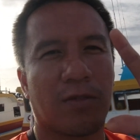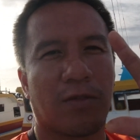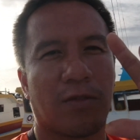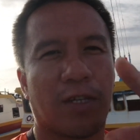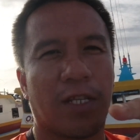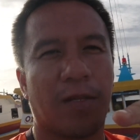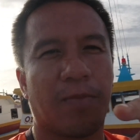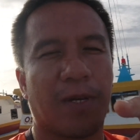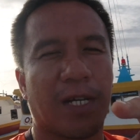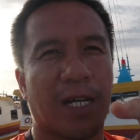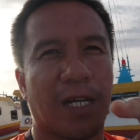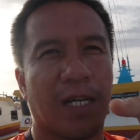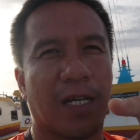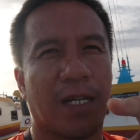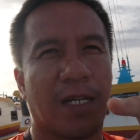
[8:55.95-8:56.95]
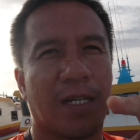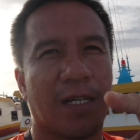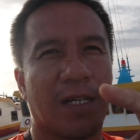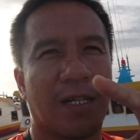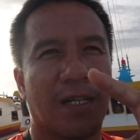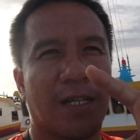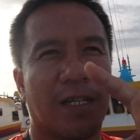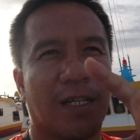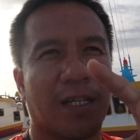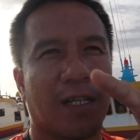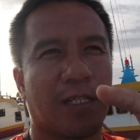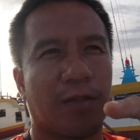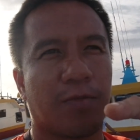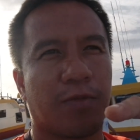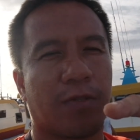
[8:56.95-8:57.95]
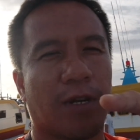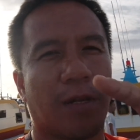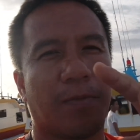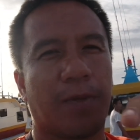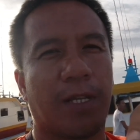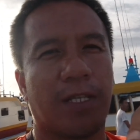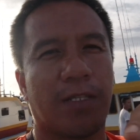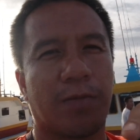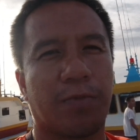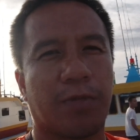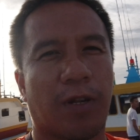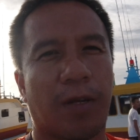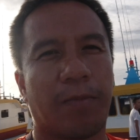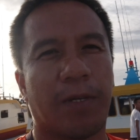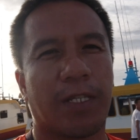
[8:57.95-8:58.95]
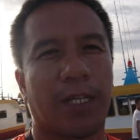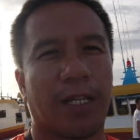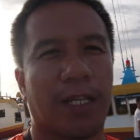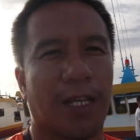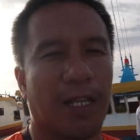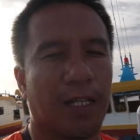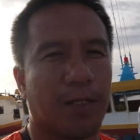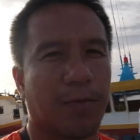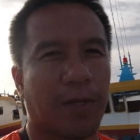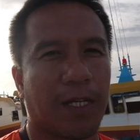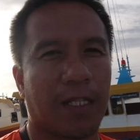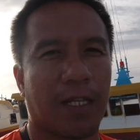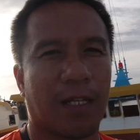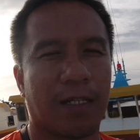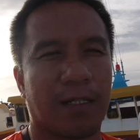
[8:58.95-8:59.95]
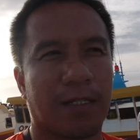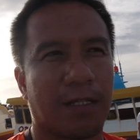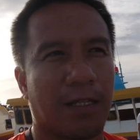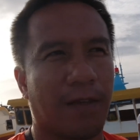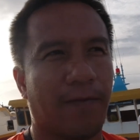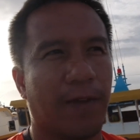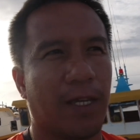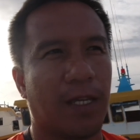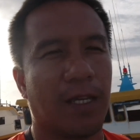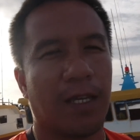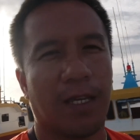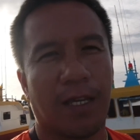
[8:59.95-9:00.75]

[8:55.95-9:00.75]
Kung hindi pa ka nakasubscribe, please subscribe my channel, Isprakatak TV